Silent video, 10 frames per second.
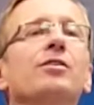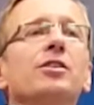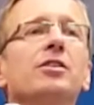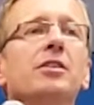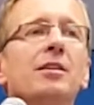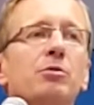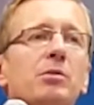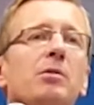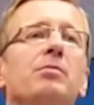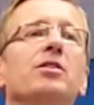My jako
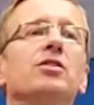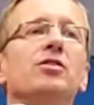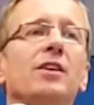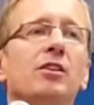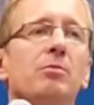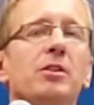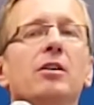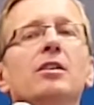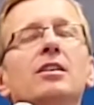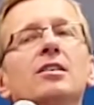chrześcijanie musimy być
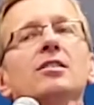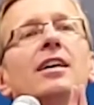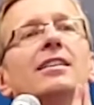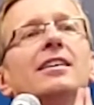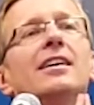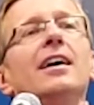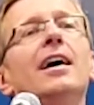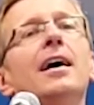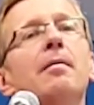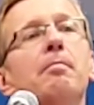świadomi tego i
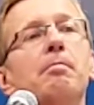niestety